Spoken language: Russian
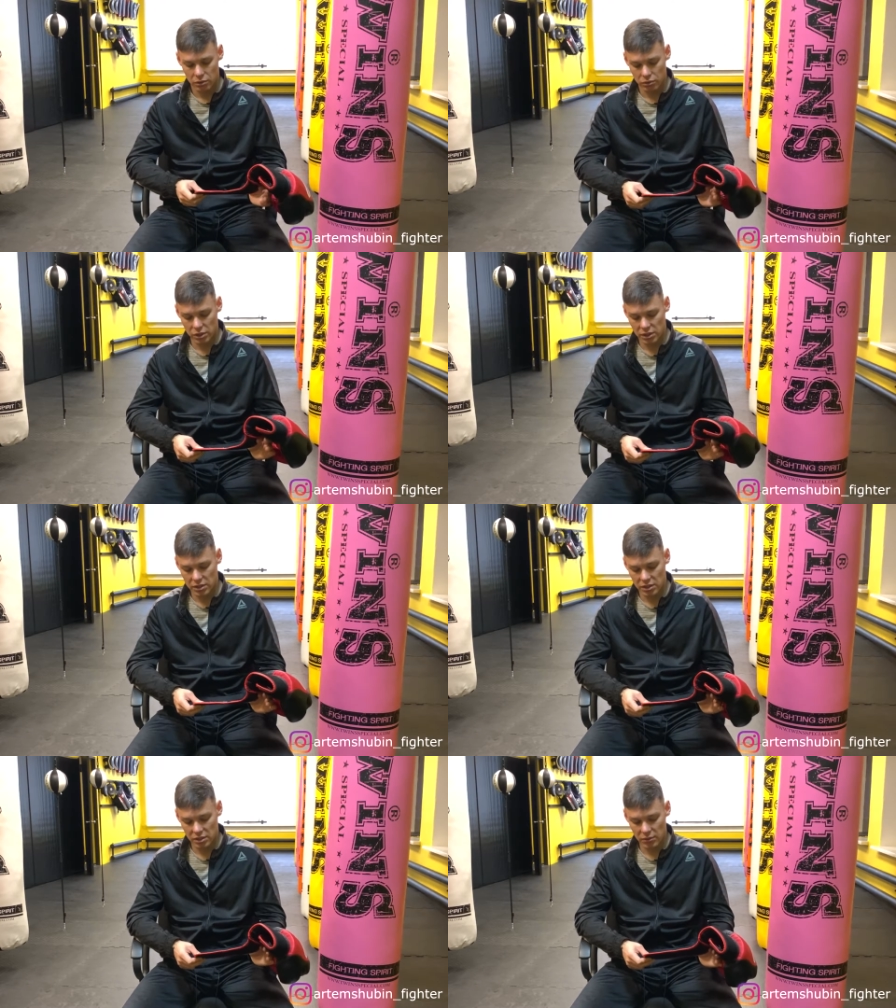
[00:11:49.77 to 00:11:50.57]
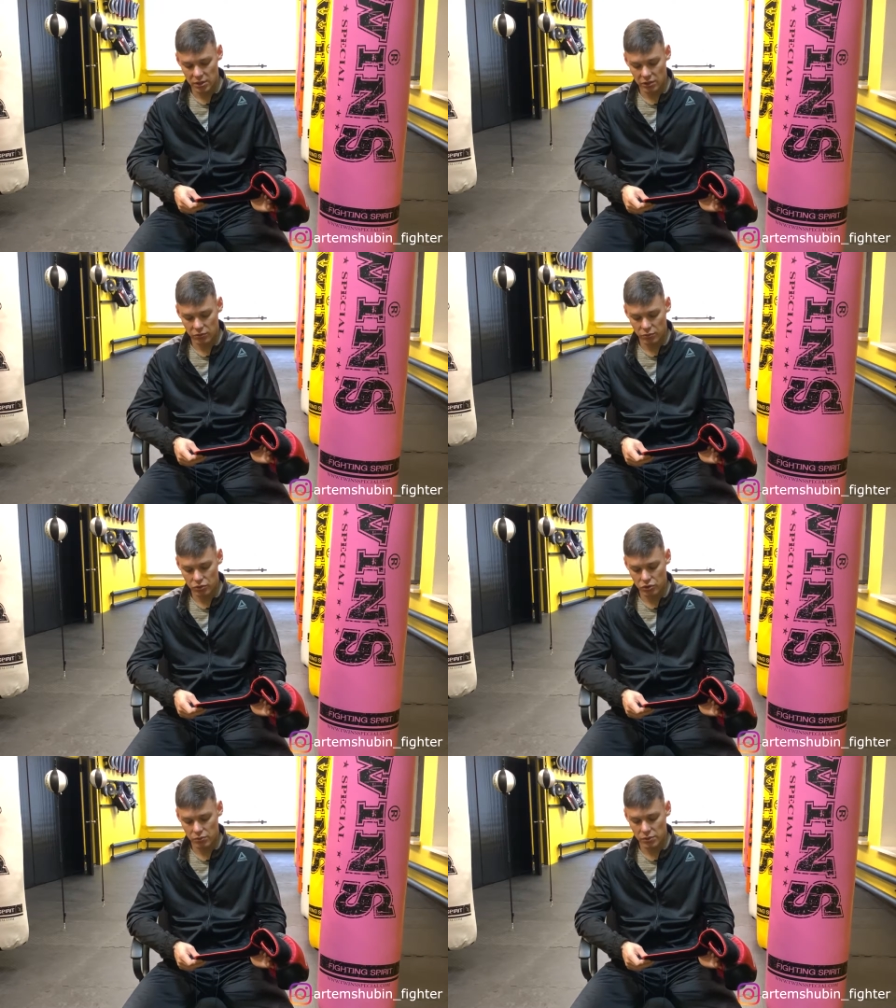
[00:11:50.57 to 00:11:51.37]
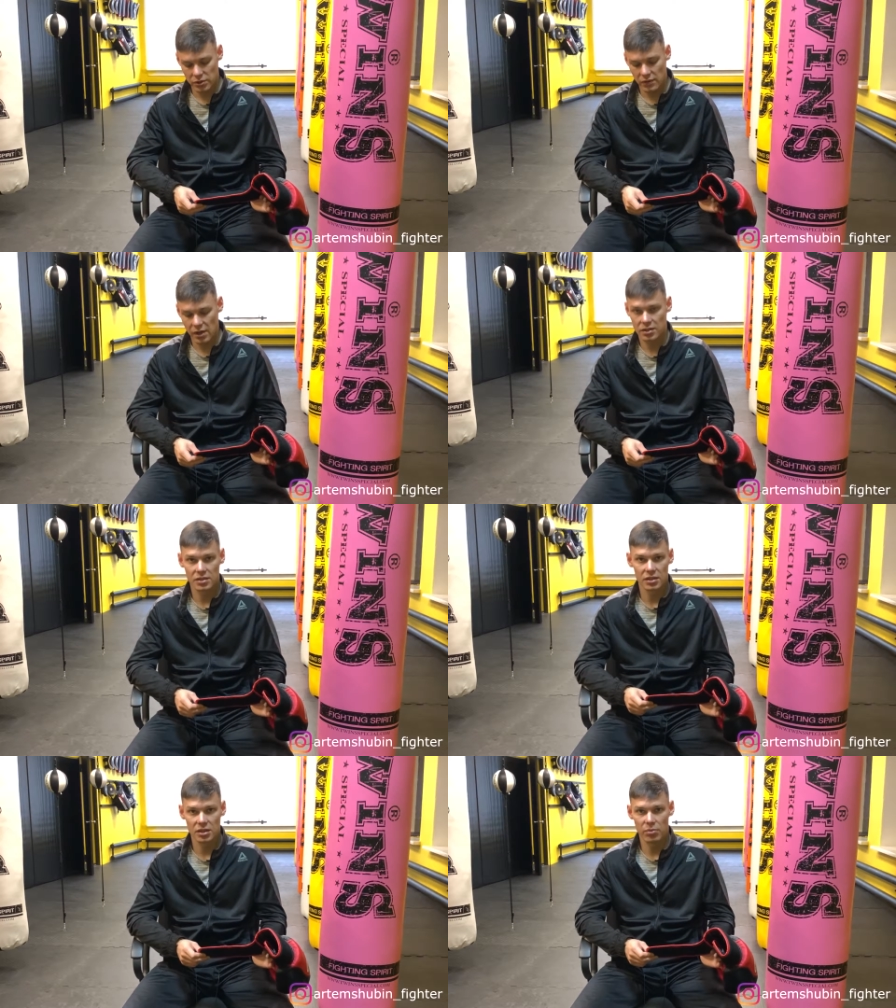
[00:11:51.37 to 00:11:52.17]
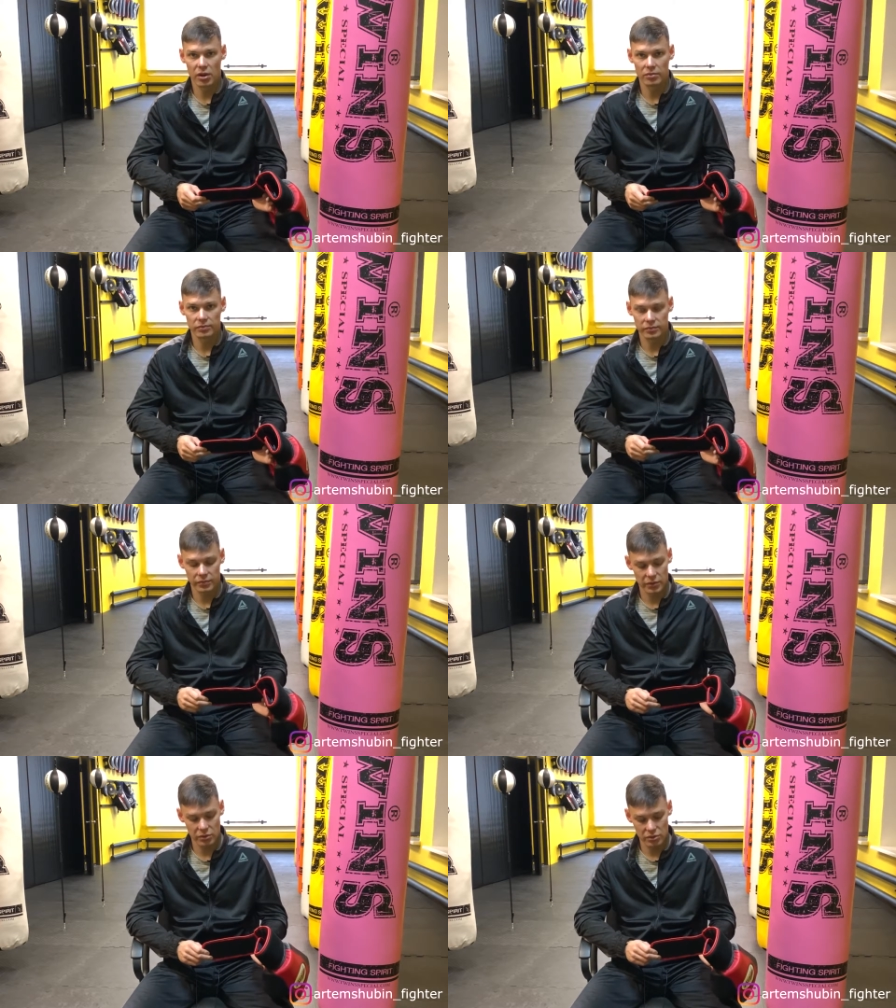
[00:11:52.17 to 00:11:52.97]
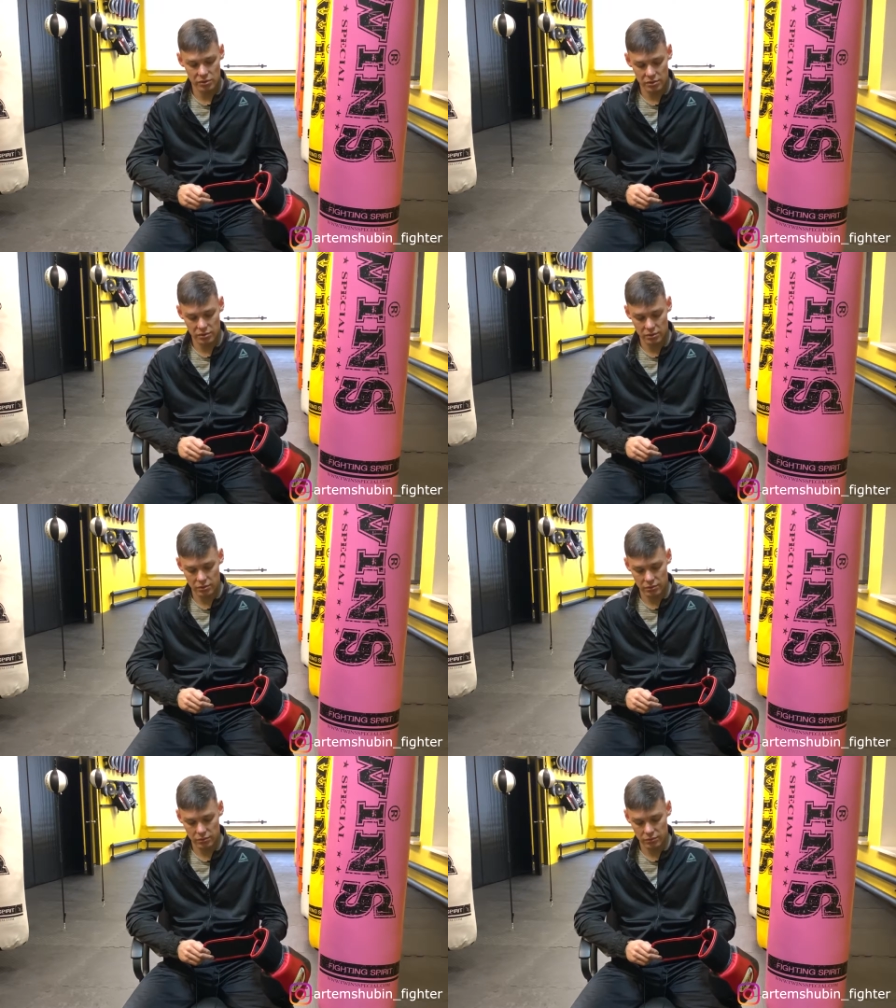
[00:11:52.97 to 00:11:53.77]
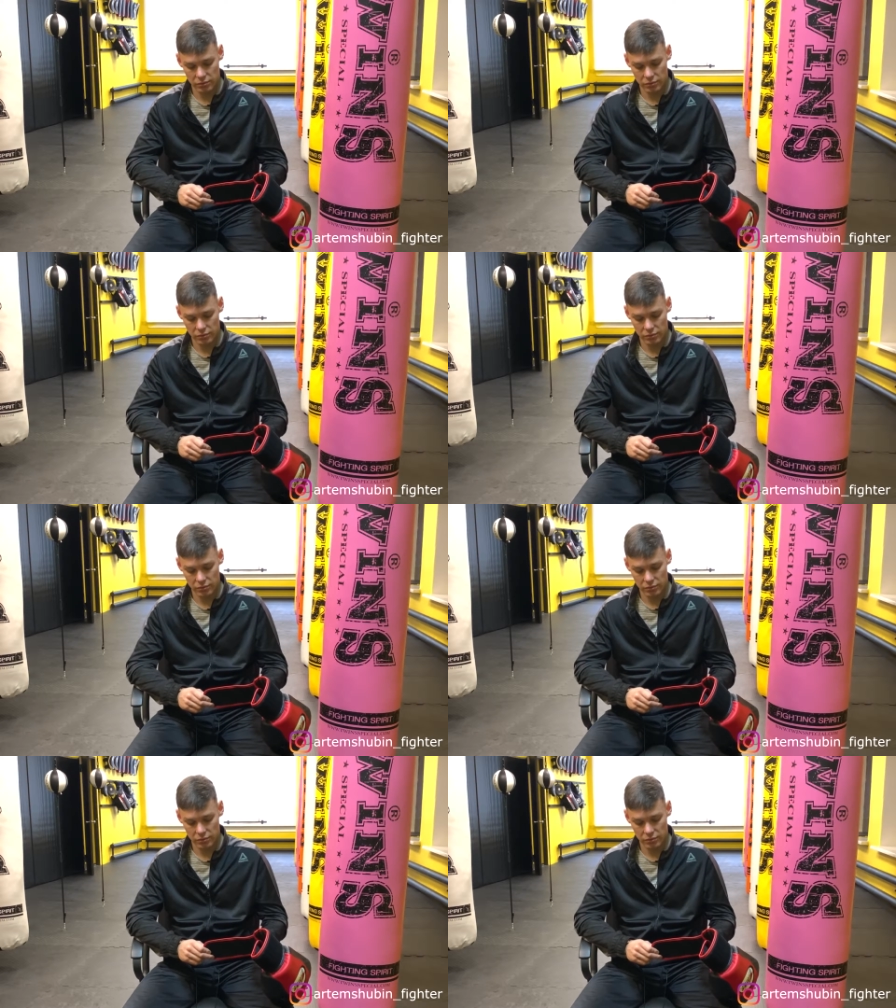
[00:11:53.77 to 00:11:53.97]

Ну, где-то сантиметров может быть 20 липа, то есть э,